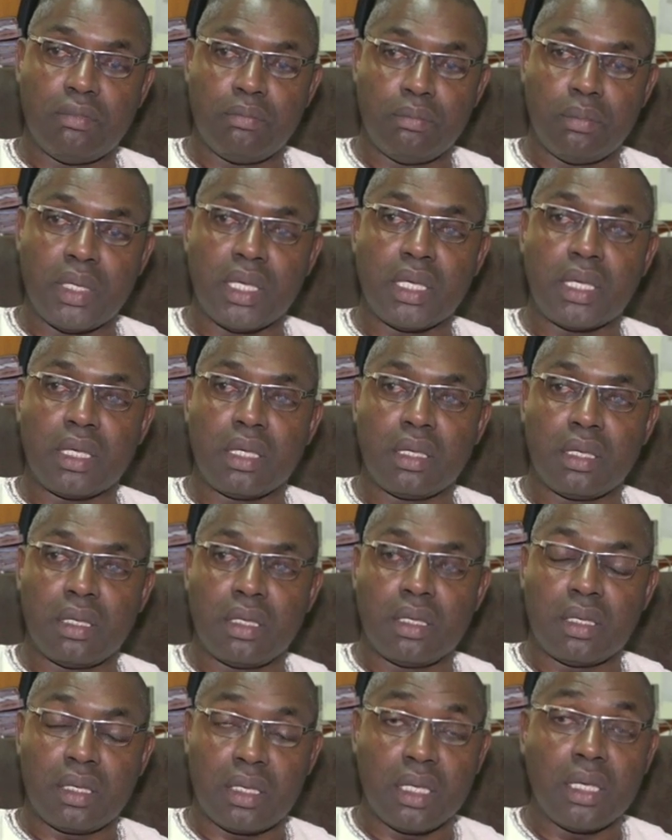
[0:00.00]
mais
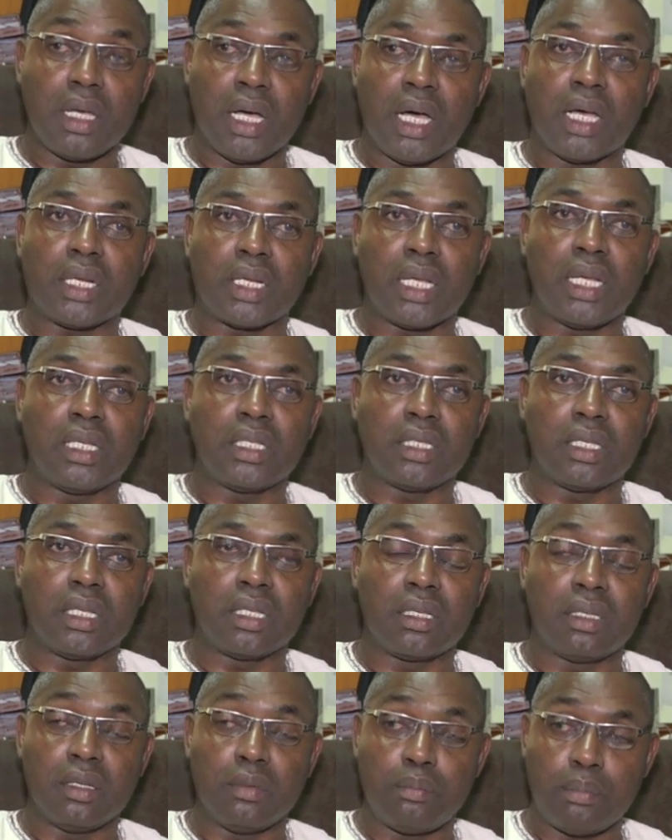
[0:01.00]
qui en
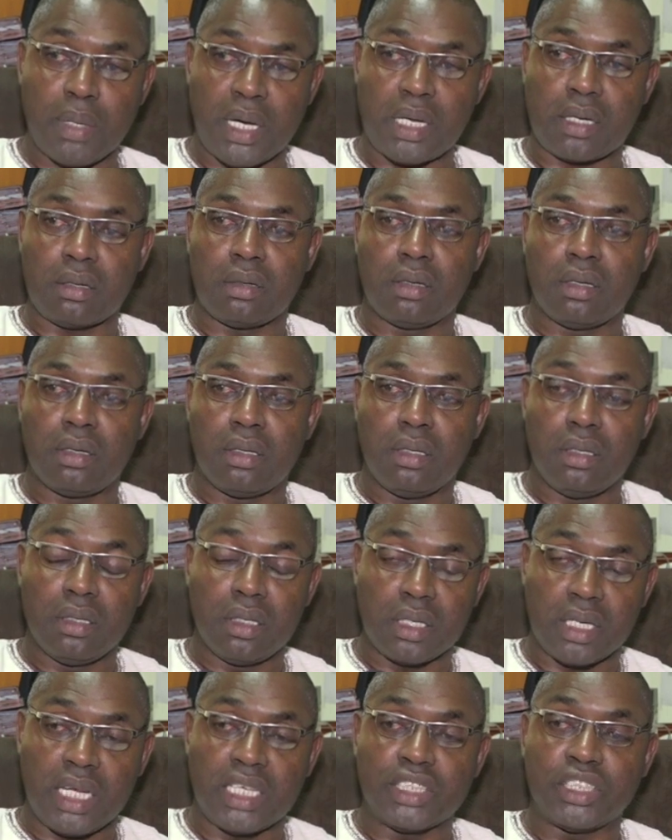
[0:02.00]
réalité, de par
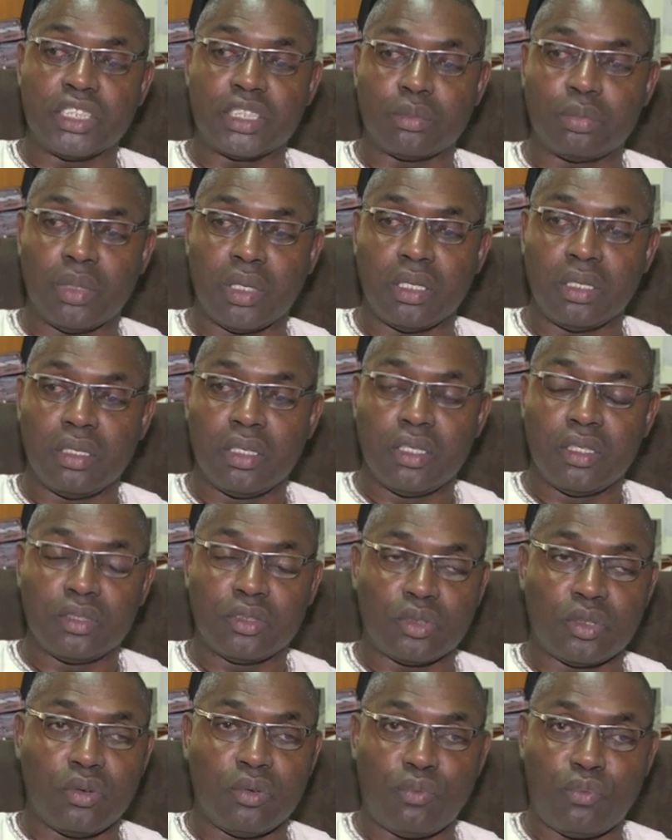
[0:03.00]
leur agissement,
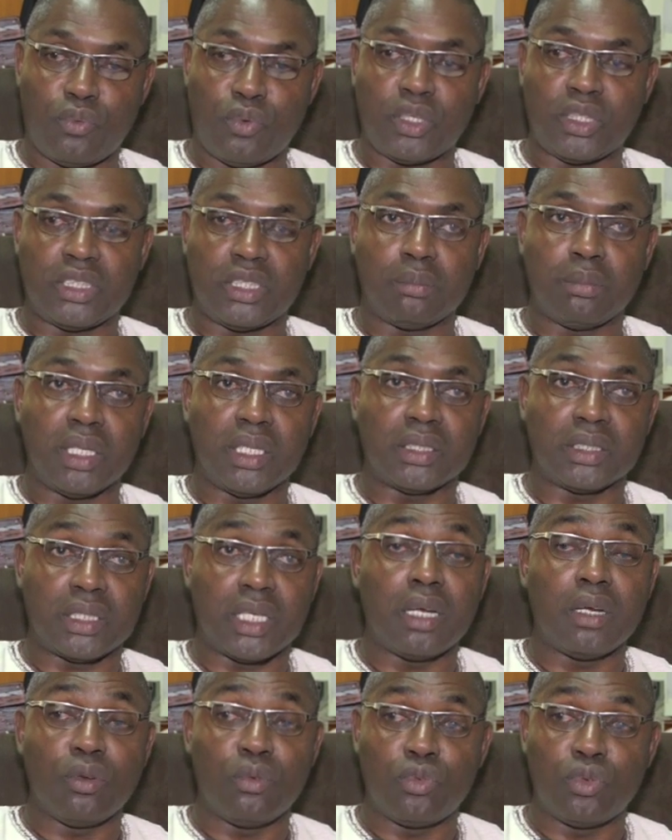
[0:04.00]
sont forcément,
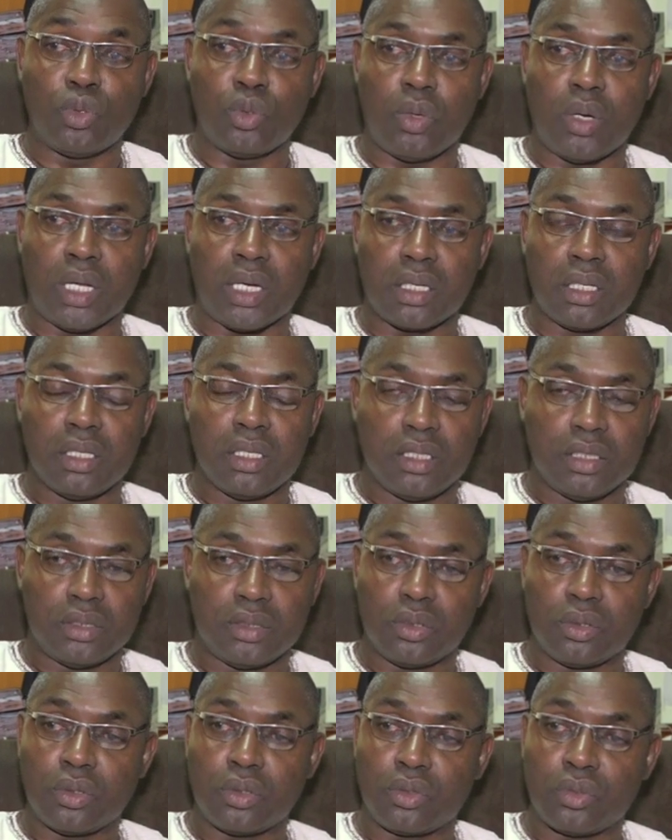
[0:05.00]
sans le vouloir,
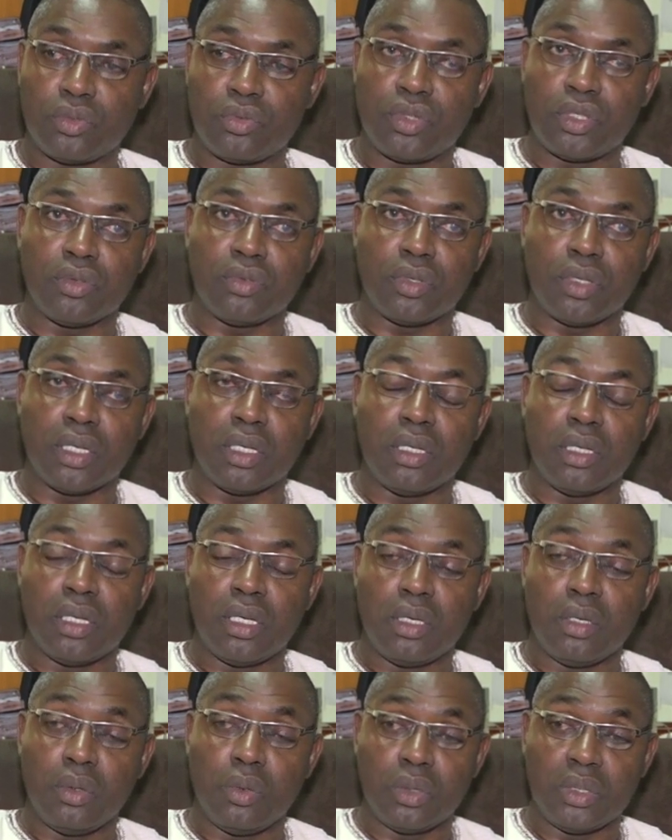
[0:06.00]
se retrouvent devant
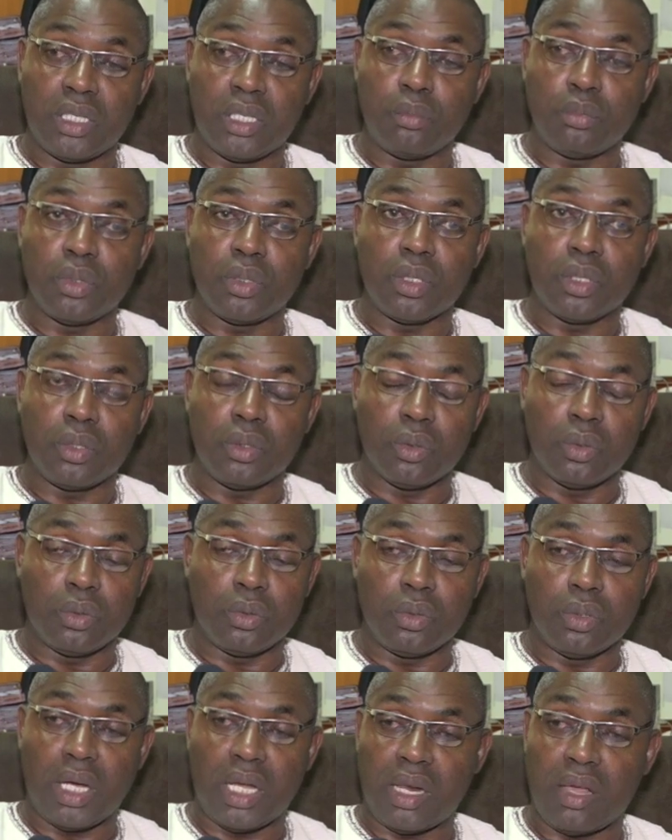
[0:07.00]
au début et
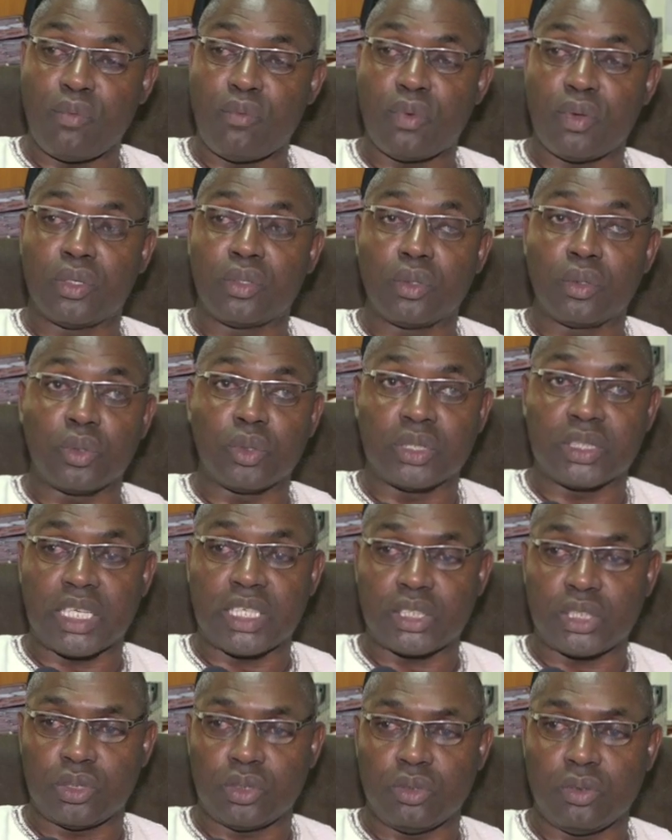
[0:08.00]
au, à la fin de nos
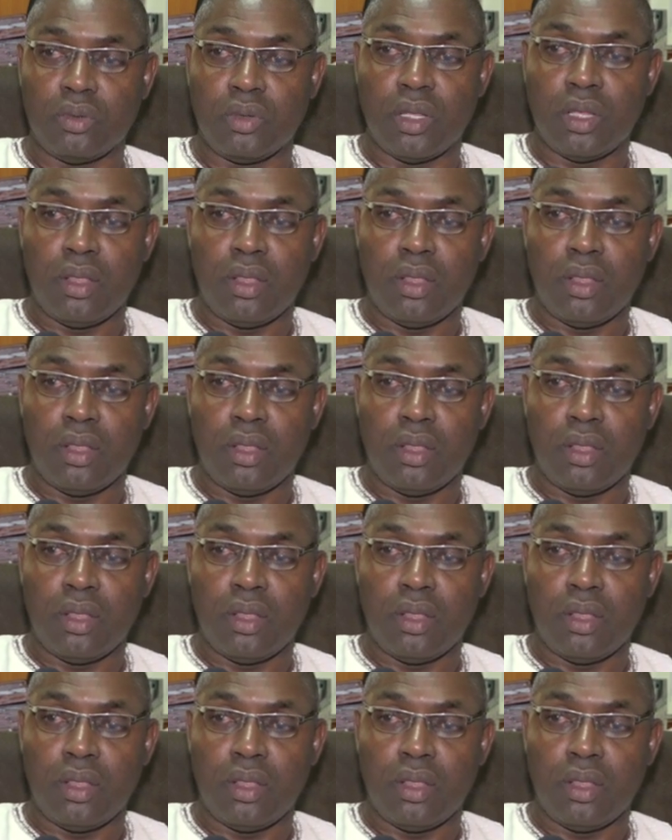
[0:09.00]
actions.